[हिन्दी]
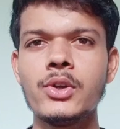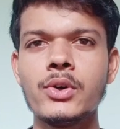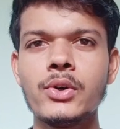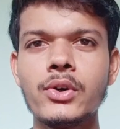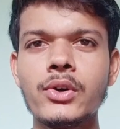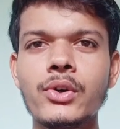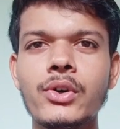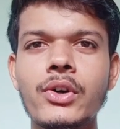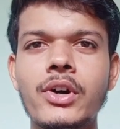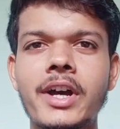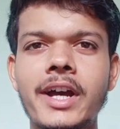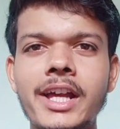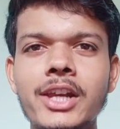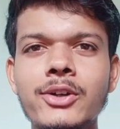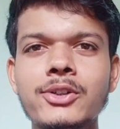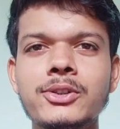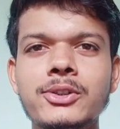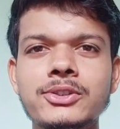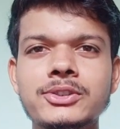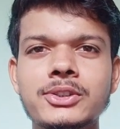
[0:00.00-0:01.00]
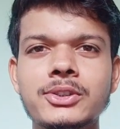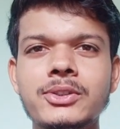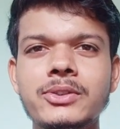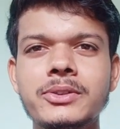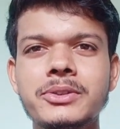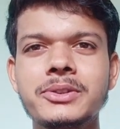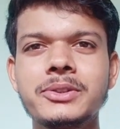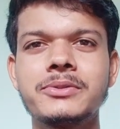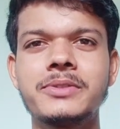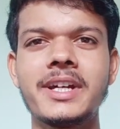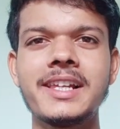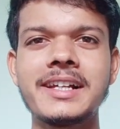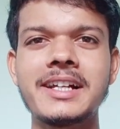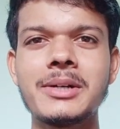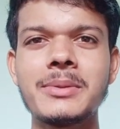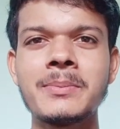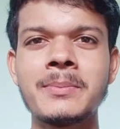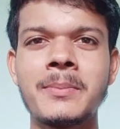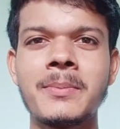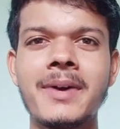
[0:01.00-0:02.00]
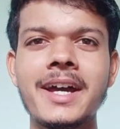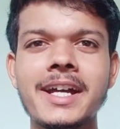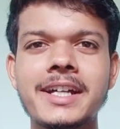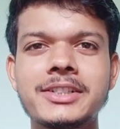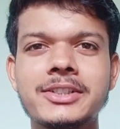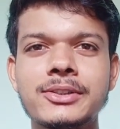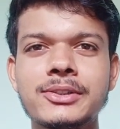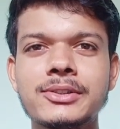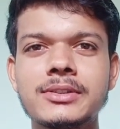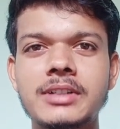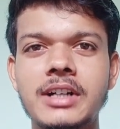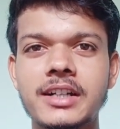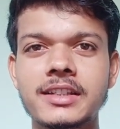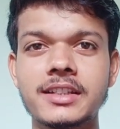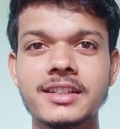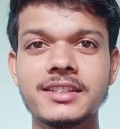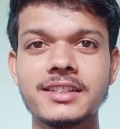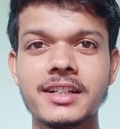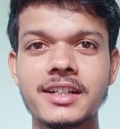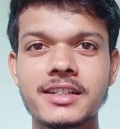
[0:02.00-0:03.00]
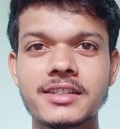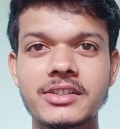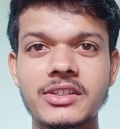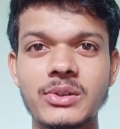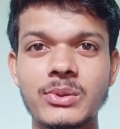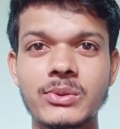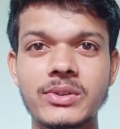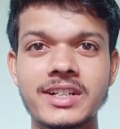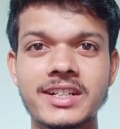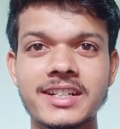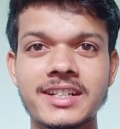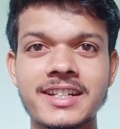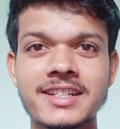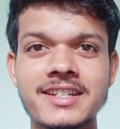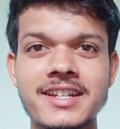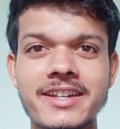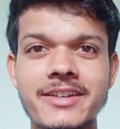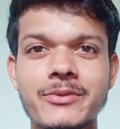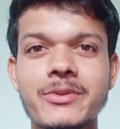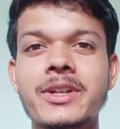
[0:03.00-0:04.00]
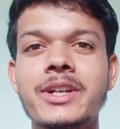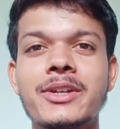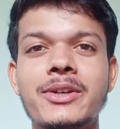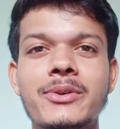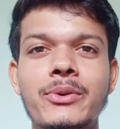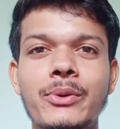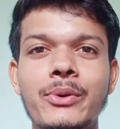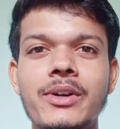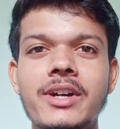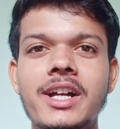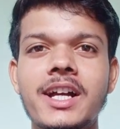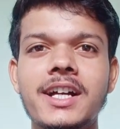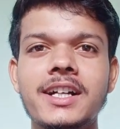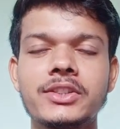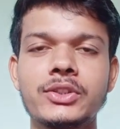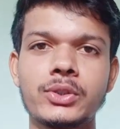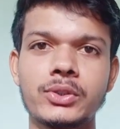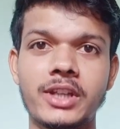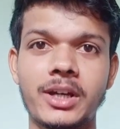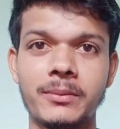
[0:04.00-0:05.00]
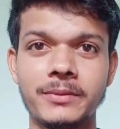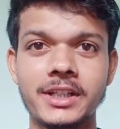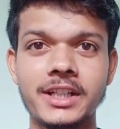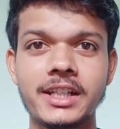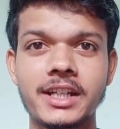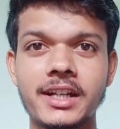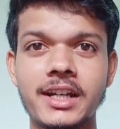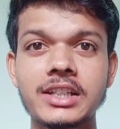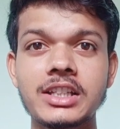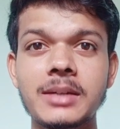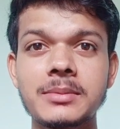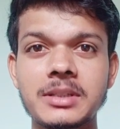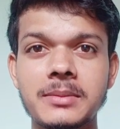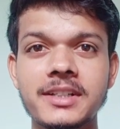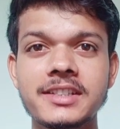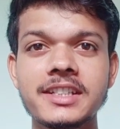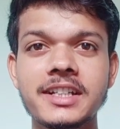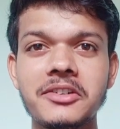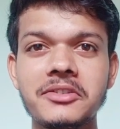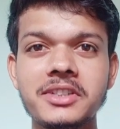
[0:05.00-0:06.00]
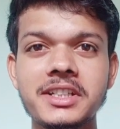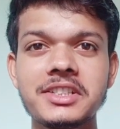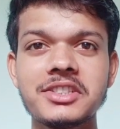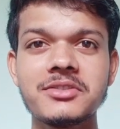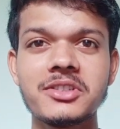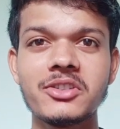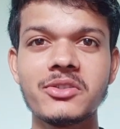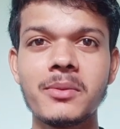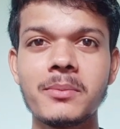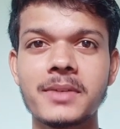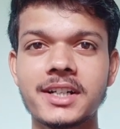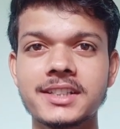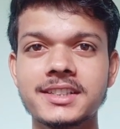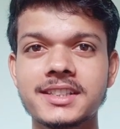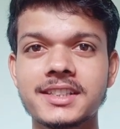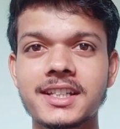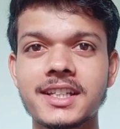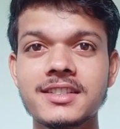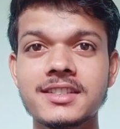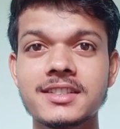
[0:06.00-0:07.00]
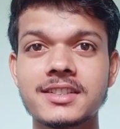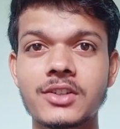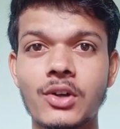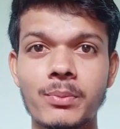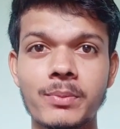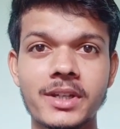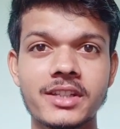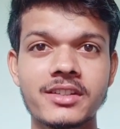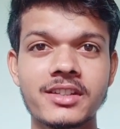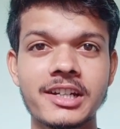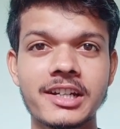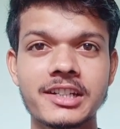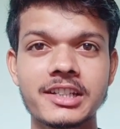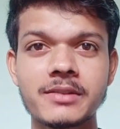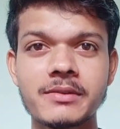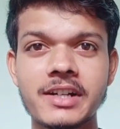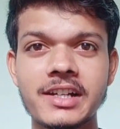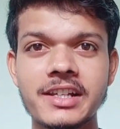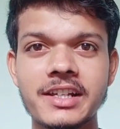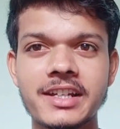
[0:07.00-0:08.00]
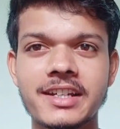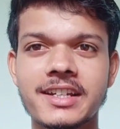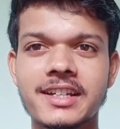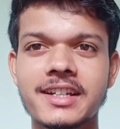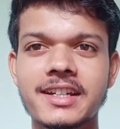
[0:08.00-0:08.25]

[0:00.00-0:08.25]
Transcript: तो हेलो दोस्तों वेलकम बैक टू अनदर न्यू इंटरेस्टिंग वीडियो तो थंबनेल देखते तो आप समझ ही गए किस वीडियो में बात किस टॉपिक की करने वाले हैं